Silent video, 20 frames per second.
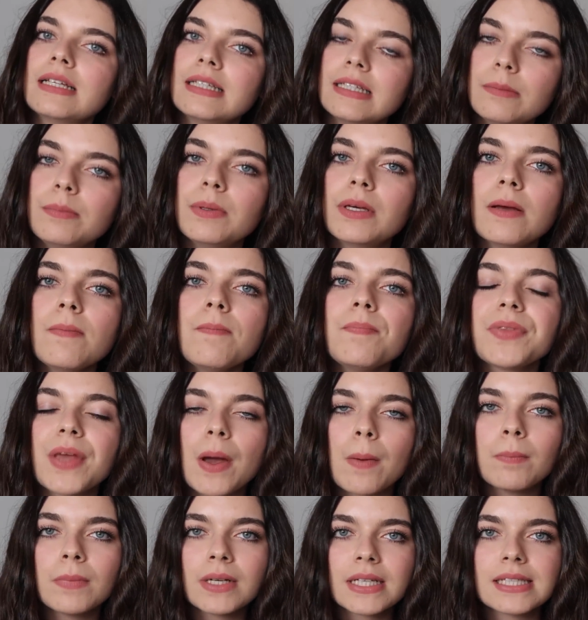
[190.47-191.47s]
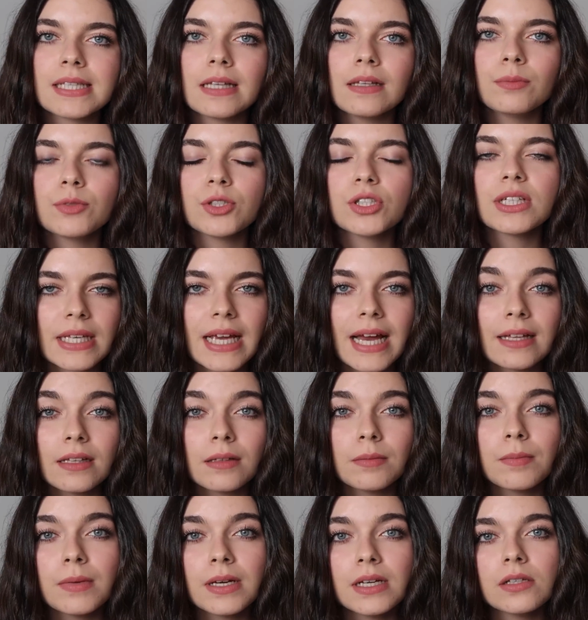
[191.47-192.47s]
gibi yapmak istediğim için
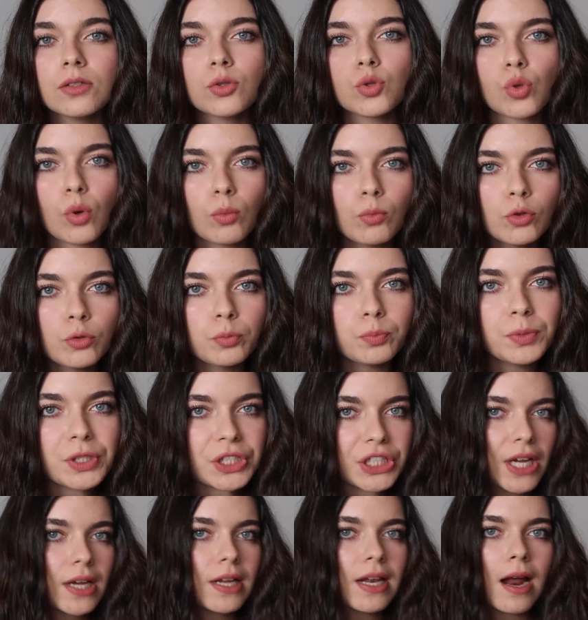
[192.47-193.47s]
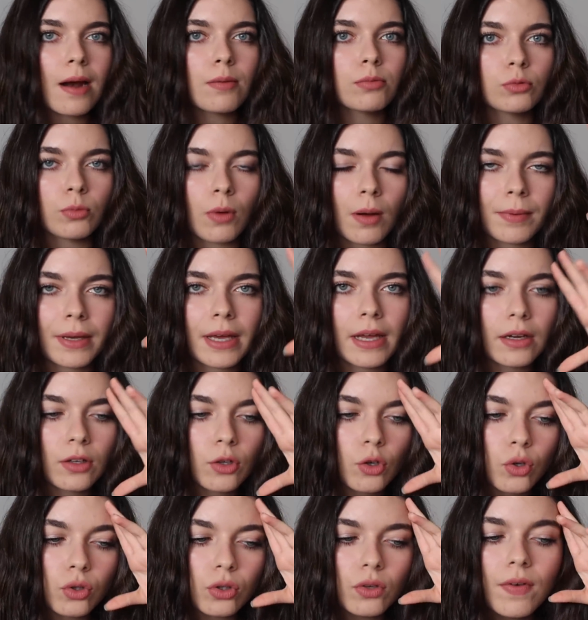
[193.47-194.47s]
kendime somut bir şeyler bulmam
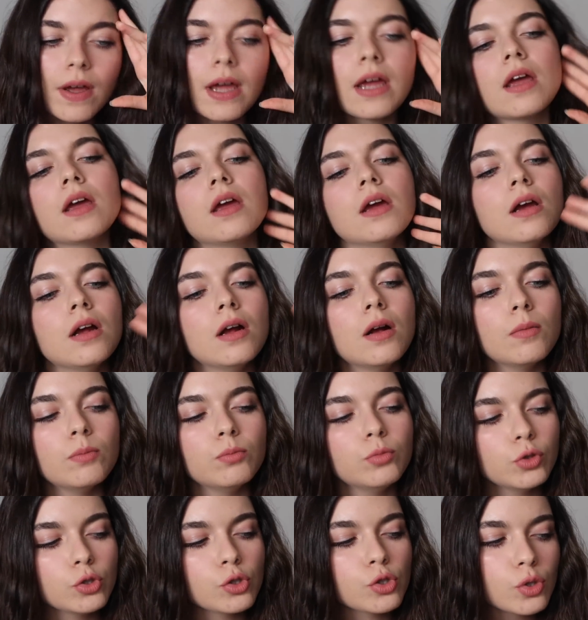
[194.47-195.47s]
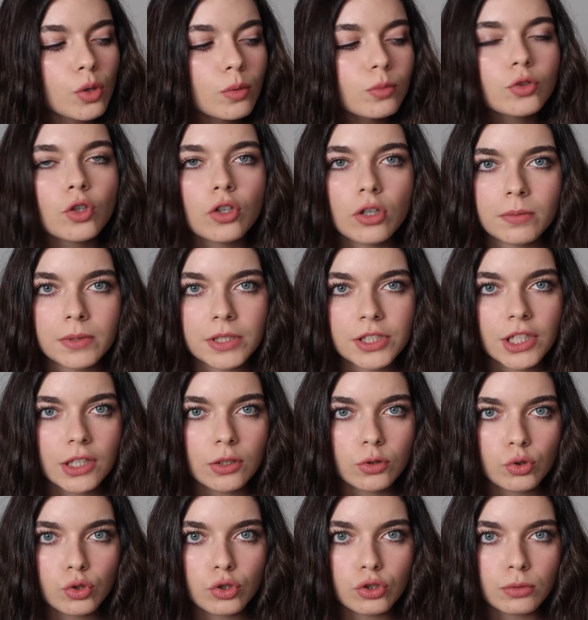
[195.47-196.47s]
gerekiyordu ve bunun somut
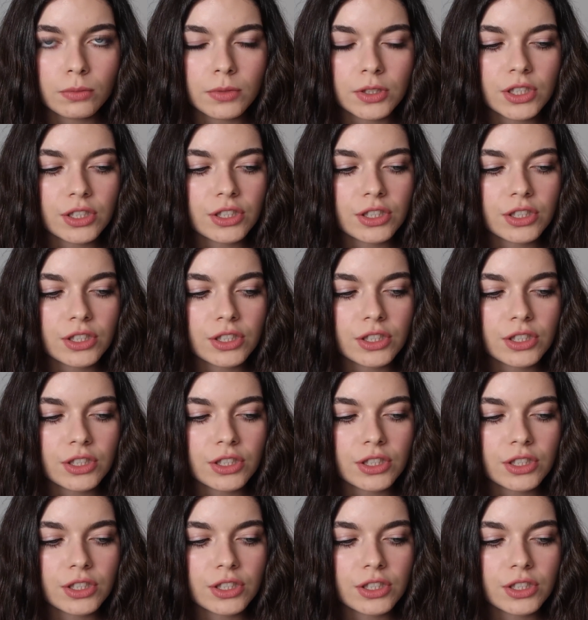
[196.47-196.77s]
olabileceğini düşündüm